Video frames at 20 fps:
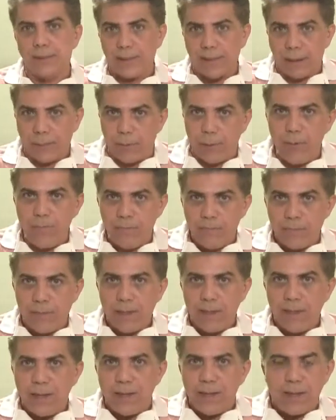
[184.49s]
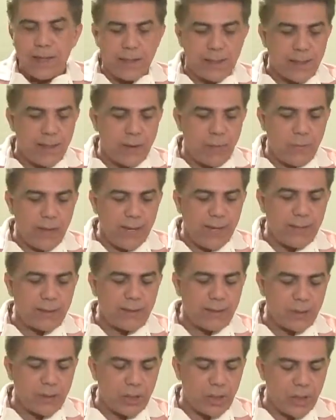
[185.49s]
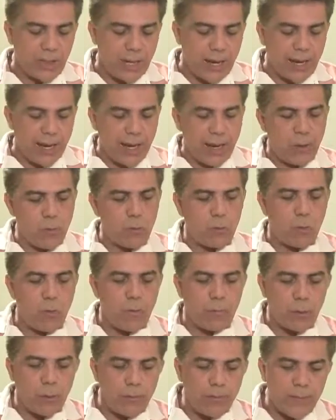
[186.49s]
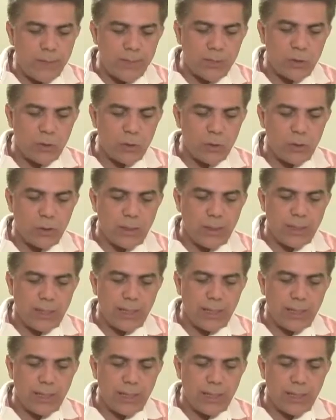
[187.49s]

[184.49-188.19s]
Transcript: Tá bom? Então, este é o compromisso